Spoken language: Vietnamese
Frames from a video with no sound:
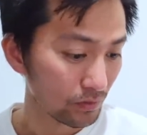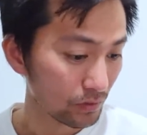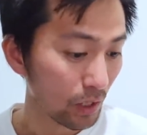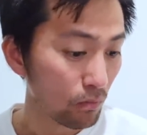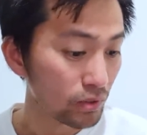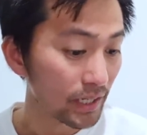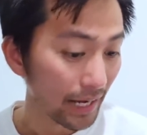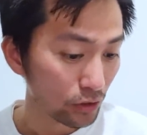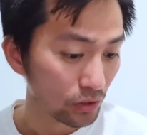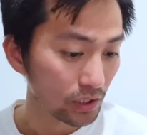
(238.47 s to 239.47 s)
Không giới
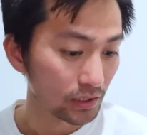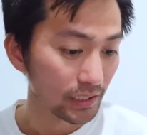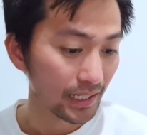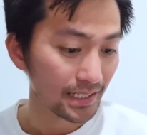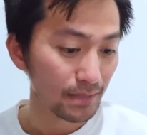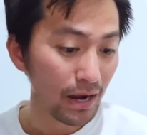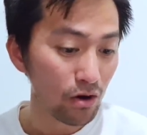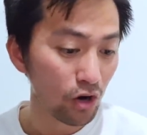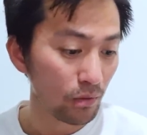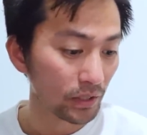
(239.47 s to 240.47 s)
hạn số lượng nha, sẽ bao
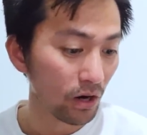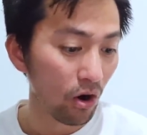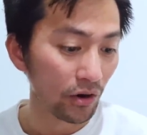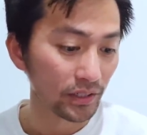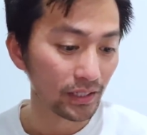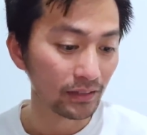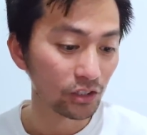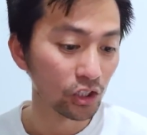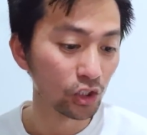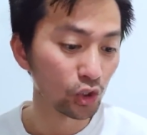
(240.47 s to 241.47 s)
gồm cơ hội trở thành
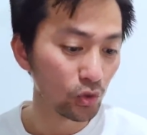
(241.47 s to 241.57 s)
thường trú